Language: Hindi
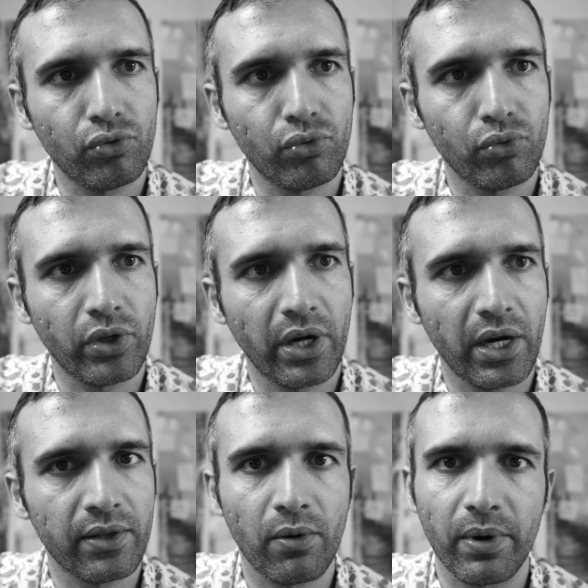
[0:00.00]
टू द
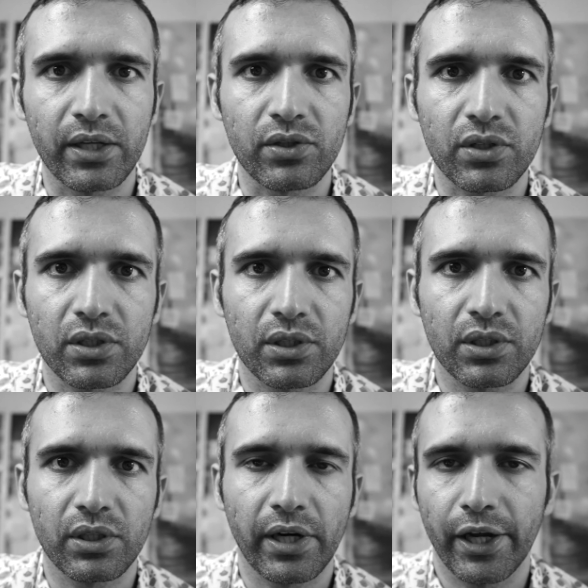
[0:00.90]
अदरवाइज
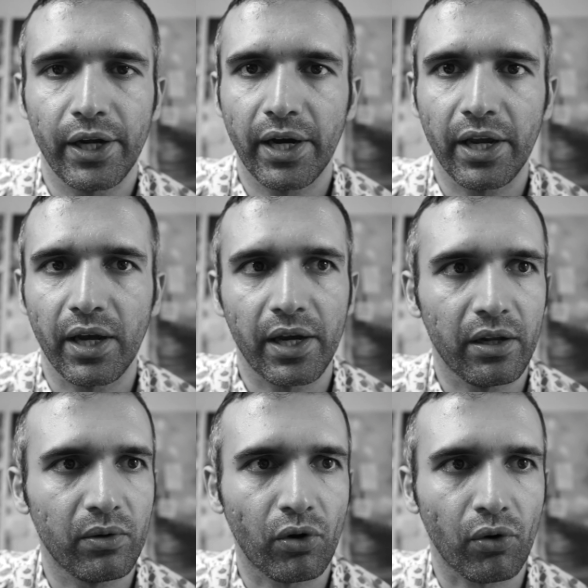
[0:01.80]
आई आई
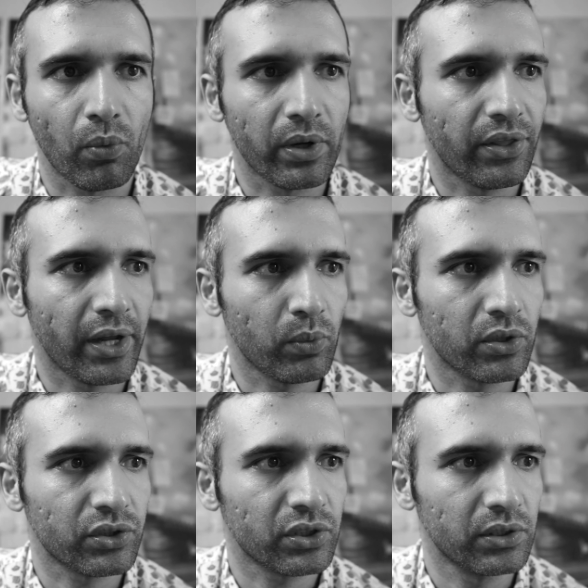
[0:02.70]
आई डोंट नो व्हाट दैट वाज